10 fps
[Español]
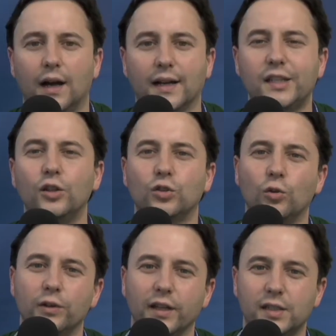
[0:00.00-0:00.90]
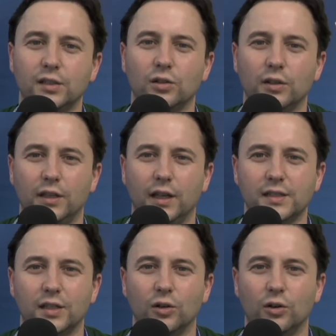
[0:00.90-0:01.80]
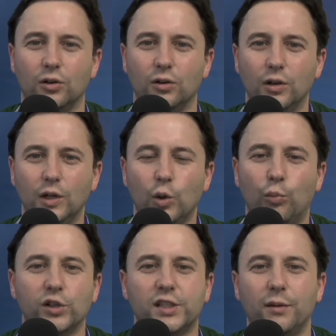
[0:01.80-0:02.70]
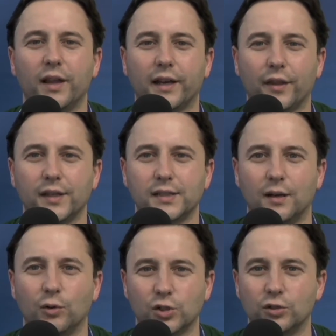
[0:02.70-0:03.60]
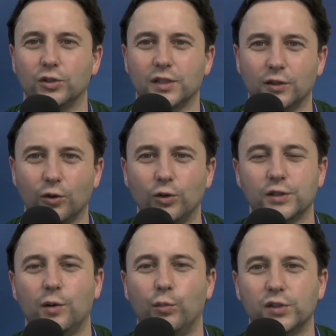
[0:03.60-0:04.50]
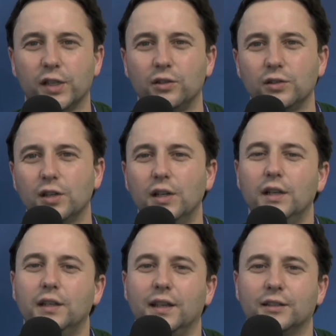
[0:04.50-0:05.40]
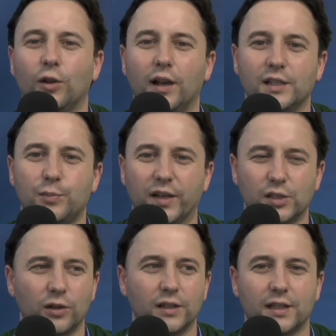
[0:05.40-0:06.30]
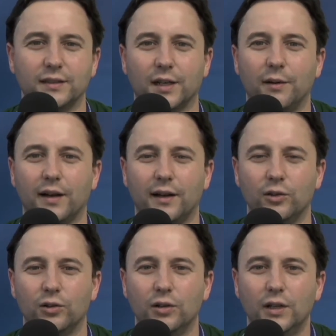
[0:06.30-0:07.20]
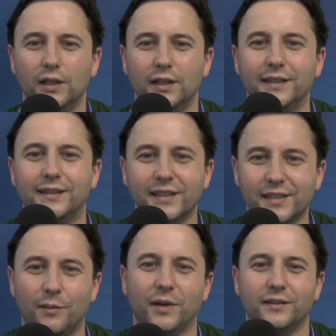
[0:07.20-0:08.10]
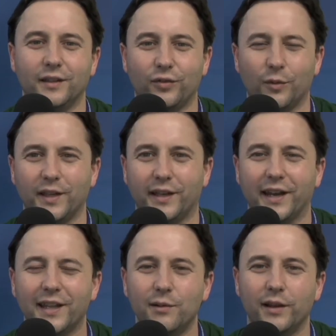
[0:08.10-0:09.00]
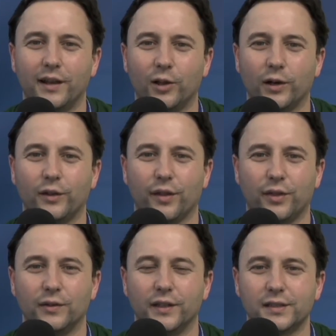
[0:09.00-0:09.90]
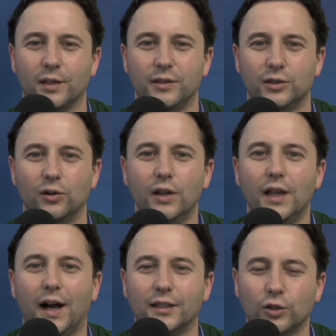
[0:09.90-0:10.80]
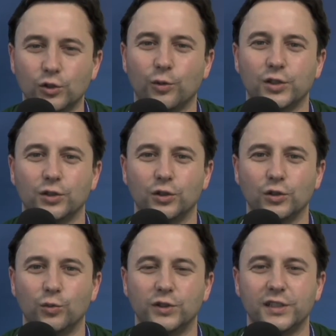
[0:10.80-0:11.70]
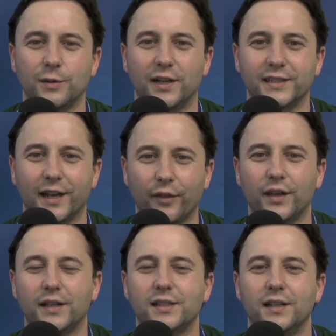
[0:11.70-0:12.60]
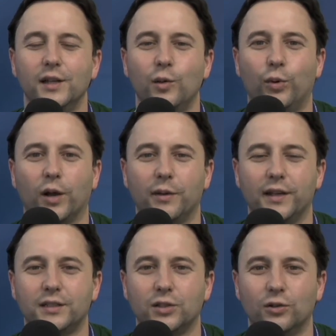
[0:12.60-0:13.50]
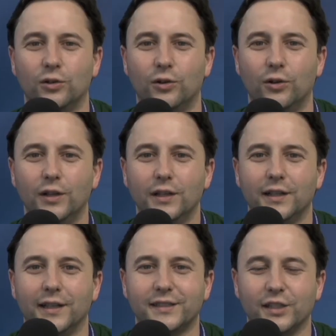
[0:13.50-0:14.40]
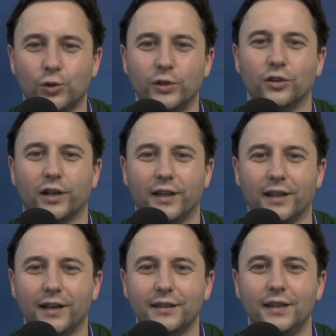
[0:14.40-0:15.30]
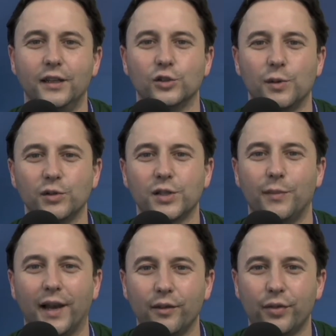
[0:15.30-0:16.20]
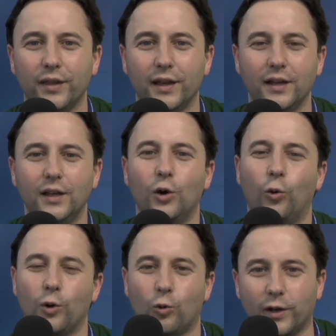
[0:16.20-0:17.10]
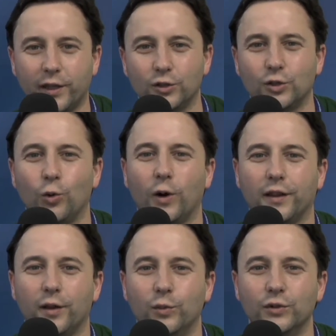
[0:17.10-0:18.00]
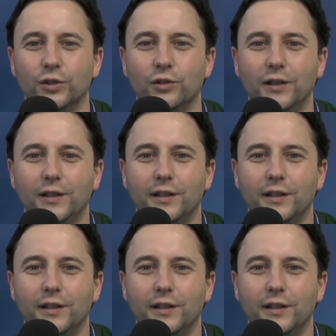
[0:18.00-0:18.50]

ha sido todo un éxito y ha sido posible gracias a vosotros, a todos los campuseros y a todas las personas que han trabajado intensamente, de forma increíble, en la organización de este evento. A todos vosotros, muchísimas gracias por haber hecho este sueño realidad y nos vemos en Valencia o en cualquier otro lugar del mundo